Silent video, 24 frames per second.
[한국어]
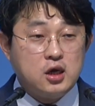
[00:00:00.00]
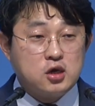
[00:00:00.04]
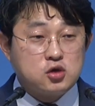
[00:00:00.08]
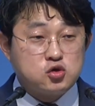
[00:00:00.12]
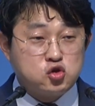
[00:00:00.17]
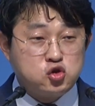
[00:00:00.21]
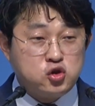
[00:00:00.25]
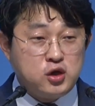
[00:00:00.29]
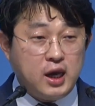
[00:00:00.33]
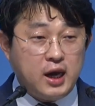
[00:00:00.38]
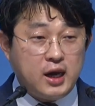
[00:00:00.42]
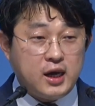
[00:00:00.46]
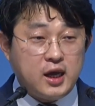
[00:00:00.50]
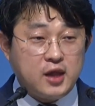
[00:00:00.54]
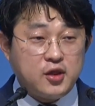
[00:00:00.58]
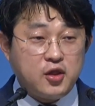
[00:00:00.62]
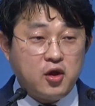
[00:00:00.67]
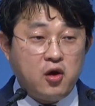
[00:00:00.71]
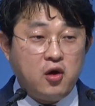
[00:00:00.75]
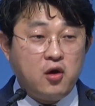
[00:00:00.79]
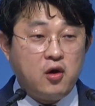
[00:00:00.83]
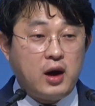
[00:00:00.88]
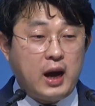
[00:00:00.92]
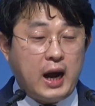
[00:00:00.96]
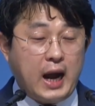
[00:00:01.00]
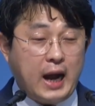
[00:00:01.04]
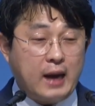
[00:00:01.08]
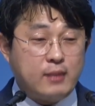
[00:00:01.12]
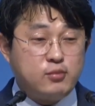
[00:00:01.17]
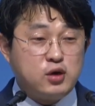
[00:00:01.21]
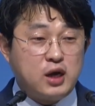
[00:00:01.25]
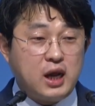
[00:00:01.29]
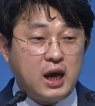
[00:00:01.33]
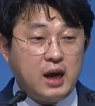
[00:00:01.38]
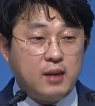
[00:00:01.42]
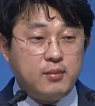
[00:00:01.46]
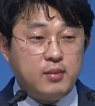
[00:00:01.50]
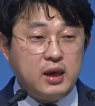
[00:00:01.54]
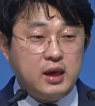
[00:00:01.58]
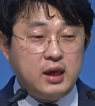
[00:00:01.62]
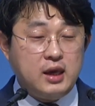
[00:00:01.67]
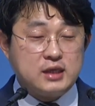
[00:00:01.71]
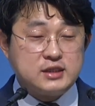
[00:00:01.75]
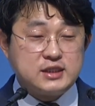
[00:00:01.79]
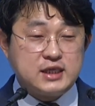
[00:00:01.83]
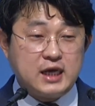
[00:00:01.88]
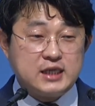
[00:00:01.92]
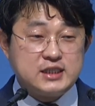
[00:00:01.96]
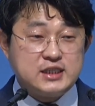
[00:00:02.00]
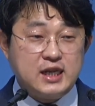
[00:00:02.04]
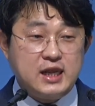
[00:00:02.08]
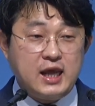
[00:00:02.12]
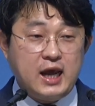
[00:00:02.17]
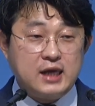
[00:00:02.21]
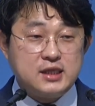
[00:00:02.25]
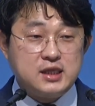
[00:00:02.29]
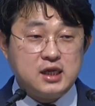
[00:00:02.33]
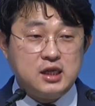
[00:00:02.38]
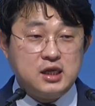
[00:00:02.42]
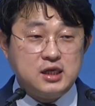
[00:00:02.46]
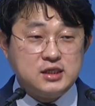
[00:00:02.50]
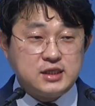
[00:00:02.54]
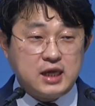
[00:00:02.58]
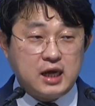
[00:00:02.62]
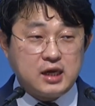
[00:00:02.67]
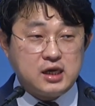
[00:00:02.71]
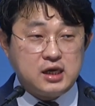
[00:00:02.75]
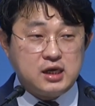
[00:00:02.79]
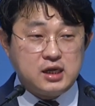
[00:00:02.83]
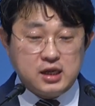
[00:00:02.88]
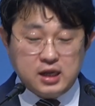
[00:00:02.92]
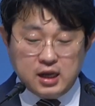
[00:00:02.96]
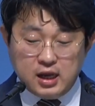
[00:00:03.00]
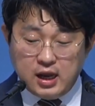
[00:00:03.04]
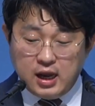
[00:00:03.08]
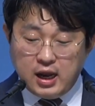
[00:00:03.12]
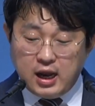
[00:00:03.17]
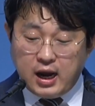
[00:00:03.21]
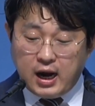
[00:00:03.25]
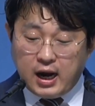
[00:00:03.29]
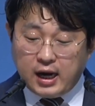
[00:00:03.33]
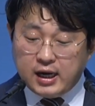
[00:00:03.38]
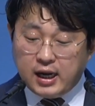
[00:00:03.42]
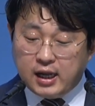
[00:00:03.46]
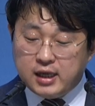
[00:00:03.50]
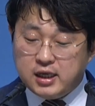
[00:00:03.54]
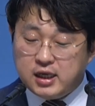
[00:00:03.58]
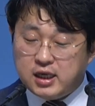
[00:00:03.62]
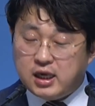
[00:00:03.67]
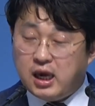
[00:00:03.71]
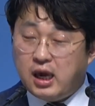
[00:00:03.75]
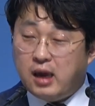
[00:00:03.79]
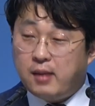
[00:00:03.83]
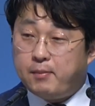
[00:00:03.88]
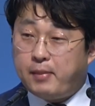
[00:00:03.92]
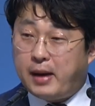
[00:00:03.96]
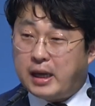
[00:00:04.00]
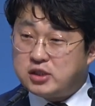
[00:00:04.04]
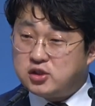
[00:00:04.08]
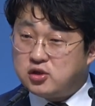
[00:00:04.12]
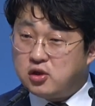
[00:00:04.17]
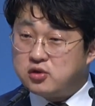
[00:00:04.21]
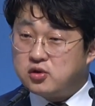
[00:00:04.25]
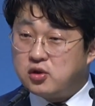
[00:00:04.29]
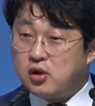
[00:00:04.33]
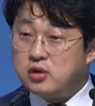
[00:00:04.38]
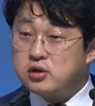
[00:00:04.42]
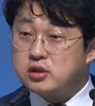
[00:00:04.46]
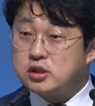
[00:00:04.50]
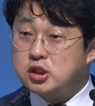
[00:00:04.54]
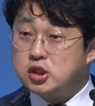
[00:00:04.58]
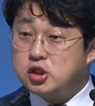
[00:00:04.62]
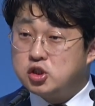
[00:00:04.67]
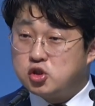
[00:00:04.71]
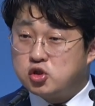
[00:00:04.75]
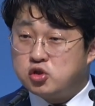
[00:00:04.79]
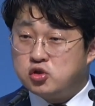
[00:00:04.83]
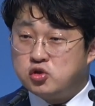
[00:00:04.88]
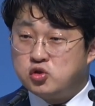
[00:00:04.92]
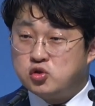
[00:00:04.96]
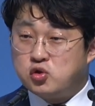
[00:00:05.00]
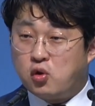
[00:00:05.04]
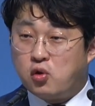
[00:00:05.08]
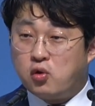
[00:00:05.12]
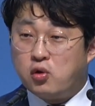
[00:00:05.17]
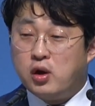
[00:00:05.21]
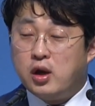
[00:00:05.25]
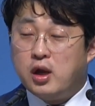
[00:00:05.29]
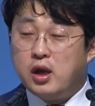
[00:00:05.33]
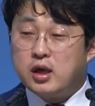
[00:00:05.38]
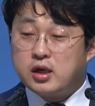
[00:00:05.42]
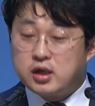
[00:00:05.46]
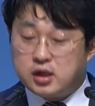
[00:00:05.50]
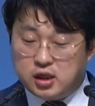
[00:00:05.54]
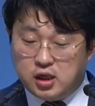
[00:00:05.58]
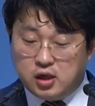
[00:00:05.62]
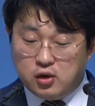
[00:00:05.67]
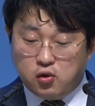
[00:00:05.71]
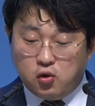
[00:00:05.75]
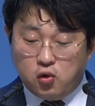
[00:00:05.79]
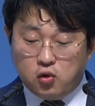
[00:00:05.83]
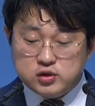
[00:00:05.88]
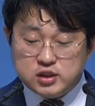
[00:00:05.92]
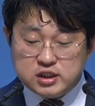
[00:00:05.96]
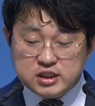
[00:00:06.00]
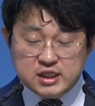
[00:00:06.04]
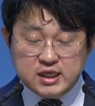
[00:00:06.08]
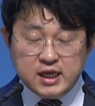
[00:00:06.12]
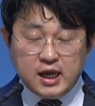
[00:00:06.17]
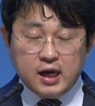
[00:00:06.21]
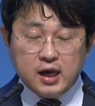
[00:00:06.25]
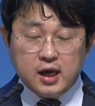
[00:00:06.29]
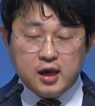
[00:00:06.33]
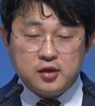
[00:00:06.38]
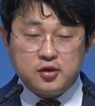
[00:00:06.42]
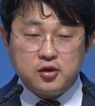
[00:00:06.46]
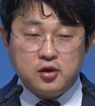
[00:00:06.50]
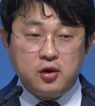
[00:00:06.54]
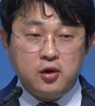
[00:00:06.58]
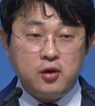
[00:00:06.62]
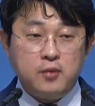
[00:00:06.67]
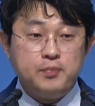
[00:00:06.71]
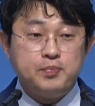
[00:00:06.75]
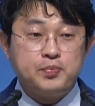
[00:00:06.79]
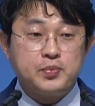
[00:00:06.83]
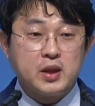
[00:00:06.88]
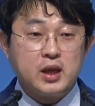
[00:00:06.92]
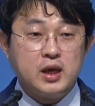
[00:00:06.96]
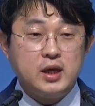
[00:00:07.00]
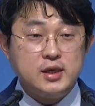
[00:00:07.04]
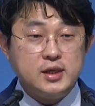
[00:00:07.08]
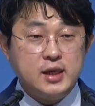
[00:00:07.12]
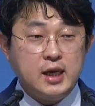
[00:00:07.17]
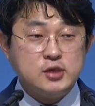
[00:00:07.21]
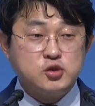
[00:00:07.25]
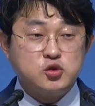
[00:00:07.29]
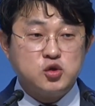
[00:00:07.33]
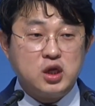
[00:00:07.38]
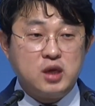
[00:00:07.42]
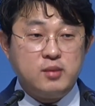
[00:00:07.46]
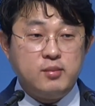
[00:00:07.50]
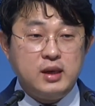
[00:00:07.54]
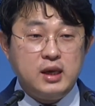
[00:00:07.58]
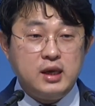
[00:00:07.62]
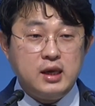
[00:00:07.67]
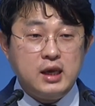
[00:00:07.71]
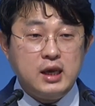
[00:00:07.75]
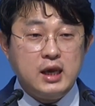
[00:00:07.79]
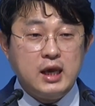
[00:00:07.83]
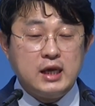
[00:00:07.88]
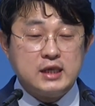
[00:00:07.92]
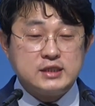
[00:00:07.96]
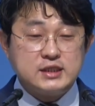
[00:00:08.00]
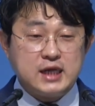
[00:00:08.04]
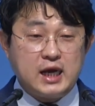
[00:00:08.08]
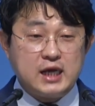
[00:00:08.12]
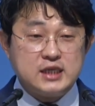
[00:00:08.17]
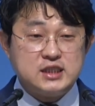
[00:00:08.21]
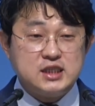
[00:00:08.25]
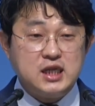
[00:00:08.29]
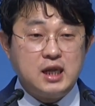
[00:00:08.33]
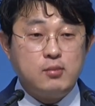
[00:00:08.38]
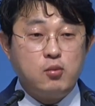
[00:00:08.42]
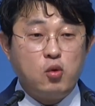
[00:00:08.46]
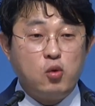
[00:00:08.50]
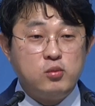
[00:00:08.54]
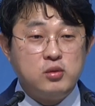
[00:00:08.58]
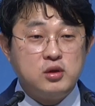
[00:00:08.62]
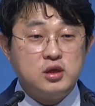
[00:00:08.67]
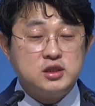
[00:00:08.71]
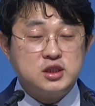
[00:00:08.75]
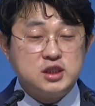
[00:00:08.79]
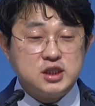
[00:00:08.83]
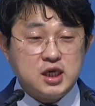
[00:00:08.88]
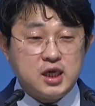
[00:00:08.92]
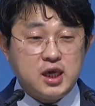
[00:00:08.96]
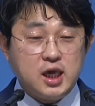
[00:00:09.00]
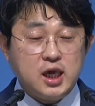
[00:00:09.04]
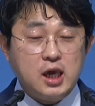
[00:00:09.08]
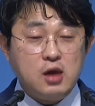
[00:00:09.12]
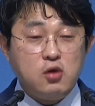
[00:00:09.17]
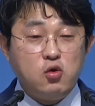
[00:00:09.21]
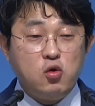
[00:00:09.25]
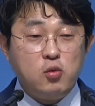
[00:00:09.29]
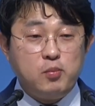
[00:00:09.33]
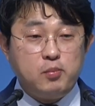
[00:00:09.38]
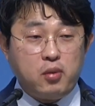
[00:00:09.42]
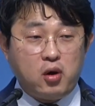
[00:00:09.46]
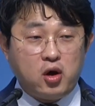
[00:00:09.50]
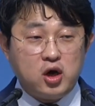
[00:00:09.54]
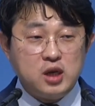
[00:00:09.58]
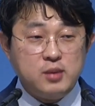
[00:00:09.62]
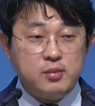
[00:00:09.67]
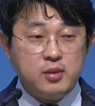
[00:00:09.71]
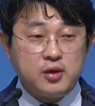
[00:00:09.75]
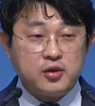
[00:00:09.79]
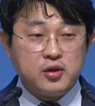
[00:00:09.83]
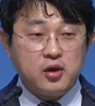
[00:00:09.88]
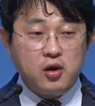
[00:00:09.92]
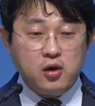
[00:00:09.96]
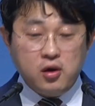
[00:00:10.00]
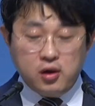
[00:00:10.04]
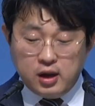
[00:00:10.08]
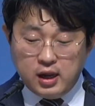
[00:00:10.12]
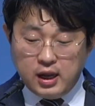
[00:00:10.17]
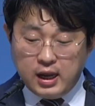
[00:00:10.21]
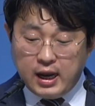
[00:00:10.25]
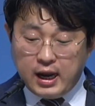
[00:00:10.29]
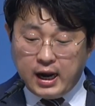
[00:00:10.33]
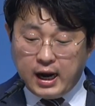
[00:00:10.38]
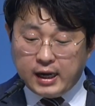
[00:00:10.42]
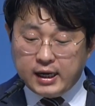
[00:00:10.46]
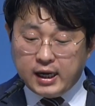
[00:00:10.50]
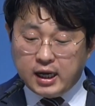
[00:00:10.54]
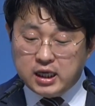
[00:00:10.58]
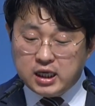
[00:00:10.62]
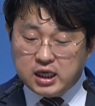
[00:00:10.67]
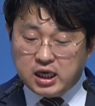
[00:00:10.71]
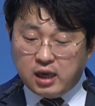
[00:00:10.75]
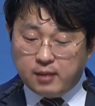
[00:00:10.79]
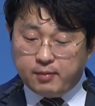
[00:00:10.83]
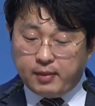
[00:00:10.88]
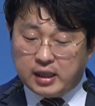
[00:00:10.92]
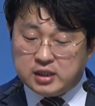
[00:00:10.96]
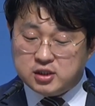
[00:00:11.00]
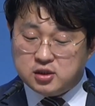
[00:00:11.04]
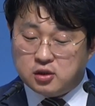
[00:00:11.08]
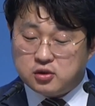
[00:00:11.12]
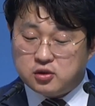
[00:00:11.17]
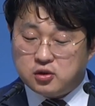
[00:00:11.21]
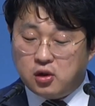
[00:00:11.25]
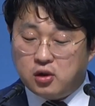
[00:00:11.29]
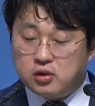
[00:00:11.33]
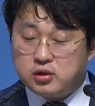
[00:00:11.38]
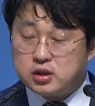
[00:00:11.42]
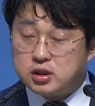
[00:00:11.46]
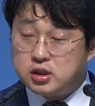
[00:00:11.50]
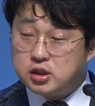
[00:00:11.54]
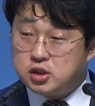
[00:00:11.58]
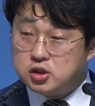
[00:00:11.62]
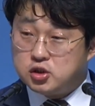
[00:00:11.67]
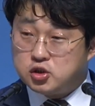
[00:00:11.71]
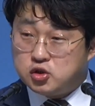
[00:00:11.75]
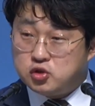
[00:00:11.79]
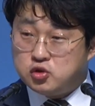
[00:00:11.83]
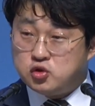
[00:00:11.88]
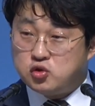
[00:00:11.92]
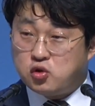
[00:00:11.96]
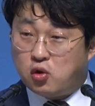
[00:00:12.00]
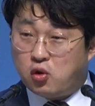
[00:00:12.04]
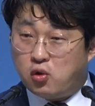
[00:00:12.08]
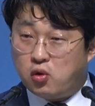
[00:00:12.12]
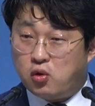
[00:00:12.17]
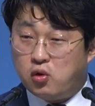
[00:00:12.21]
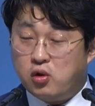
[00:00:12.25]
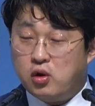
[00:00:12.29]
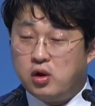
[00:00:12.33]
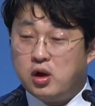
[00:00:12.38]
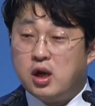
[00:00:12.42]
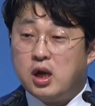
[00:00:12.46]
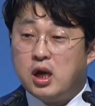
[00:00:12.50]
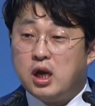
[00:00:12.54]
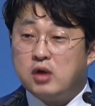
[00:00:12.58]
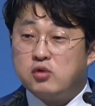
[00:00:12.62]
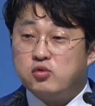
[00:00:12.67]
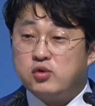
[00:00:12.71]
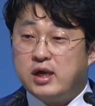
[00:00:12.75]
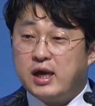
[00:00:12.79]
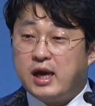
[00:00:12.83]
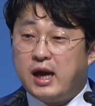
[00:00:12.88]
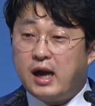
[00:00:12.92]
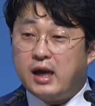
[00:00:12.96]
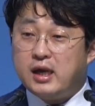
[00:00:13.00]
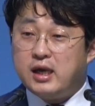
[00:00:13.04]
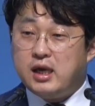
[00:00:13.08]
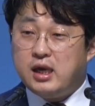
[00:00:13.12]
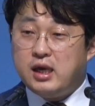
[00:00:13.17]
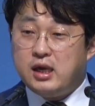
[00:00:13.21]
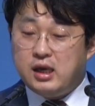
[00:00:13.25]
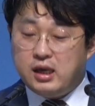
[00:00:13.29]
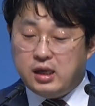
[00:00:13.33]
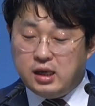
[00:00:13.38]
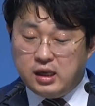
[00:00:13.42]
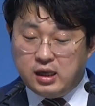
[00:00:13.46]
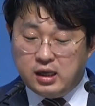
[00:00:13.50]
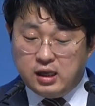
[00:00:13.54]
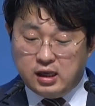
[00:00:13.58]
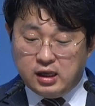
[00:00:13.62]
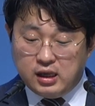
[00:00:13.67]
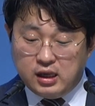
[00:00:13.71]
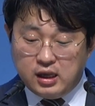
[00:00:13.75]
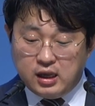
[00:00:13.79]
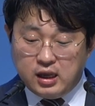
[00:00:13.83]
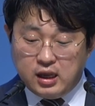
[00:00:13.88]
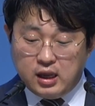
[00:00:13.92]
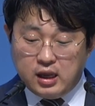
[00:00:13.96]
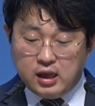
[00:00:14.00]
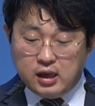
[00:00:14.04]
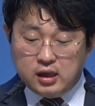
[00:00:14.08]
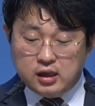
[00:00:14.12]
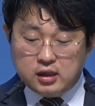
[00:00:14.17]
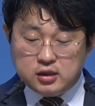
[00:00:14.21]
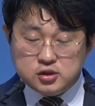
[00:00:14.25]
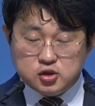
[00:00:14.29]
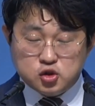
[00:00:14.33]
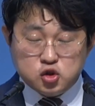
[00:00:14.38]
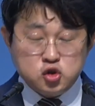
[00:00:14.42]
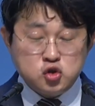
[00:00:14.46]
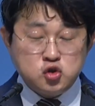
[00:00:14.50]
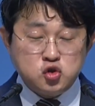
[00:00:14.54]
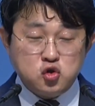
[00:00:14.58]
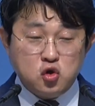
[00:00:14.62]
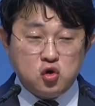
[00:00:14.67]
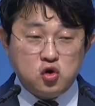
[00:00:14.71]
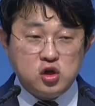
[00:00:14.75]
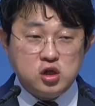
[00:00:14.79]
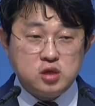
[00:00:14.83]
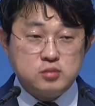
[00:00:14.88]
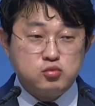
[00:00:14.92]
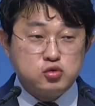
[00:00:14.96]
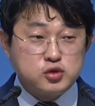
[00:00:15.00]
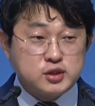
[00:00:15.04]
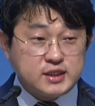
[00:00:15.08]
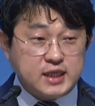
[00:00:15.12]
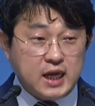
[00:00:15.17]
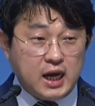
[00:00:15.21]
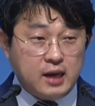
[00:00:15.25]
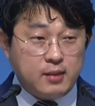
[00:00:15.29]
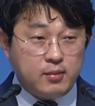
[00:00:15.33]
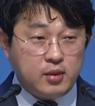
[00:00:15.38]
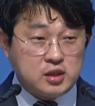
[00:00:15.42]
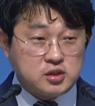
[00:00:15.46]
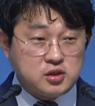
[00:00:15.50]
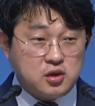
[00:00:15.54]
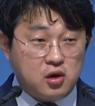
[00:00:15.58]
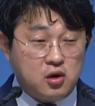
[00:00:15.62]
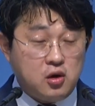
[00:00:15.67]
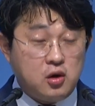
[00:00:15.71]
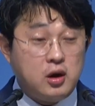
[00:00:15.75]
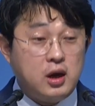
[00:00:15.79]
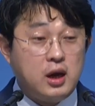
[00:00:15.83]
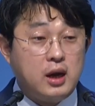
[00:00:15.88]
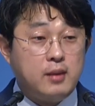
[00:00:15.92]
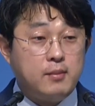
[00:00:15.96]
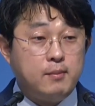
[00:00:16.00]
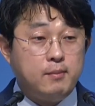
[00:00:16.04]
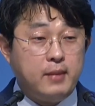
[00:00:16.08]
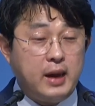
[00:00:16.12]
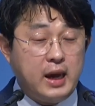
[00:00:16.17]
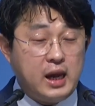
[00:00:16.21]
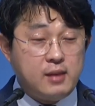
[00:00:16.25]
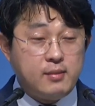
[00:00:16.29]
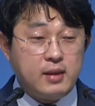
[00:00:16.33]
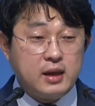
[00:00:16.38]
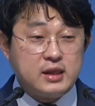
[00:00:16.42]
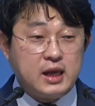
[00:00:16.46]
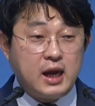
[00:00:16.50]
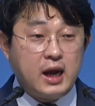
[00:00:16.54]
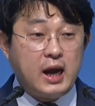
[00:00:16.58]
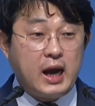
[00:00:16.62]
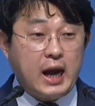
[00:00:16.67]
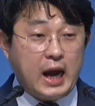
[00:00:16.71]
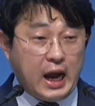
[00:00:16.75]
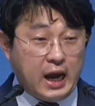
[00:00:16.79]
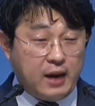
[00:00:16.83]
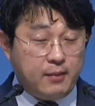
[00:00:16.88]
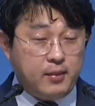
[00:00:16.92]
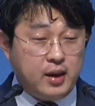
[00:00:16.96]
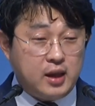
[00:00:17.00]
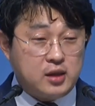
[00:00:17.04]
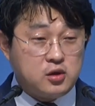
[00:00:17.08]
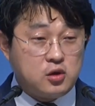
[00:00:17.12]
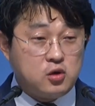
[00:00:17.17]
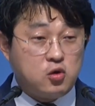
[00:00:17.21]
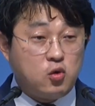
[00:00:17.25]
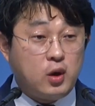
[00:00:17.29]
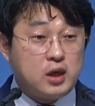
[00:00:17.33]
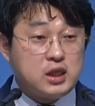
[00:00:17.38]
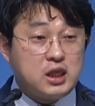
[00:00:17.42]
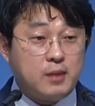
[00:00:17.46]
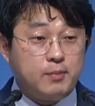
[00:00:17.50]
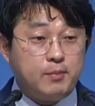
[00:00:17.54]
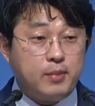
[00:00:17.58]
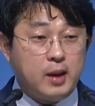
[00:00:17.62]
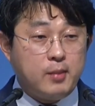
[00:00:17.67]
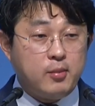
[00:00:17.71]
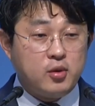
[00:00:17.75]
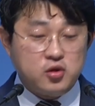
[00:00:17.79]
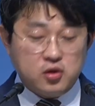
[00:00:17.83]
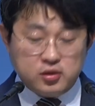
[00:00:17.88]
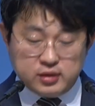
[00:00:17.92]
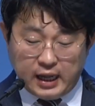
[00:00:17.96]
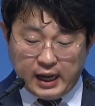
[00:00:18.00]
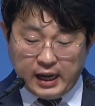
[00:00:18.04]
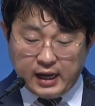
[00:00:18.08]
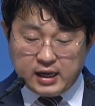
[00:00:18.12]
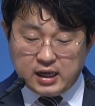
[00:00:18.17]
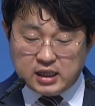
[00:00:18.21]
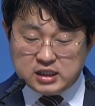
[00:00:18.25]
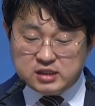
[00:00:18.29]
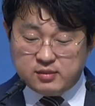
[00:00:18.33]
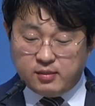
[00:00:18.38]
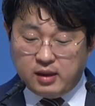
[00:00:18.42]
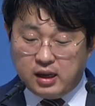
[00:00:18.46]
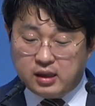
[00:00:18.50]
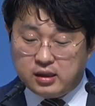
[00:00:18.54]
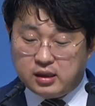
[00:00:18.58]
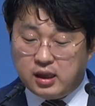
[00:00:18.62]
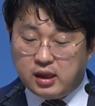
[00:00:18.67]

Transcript: 구약에서 아브라함이 자신의 아들 이삭을 하나님께 바쳤던 그 순종, 그리고 신약에서 예수님이 자신의 몸을 찢기고 버리면서 하나님께 바쳤던 그 순종. 우리가 이 순종을 묵상하면서 매일마다 아멘으로 화답하면서 나아가지만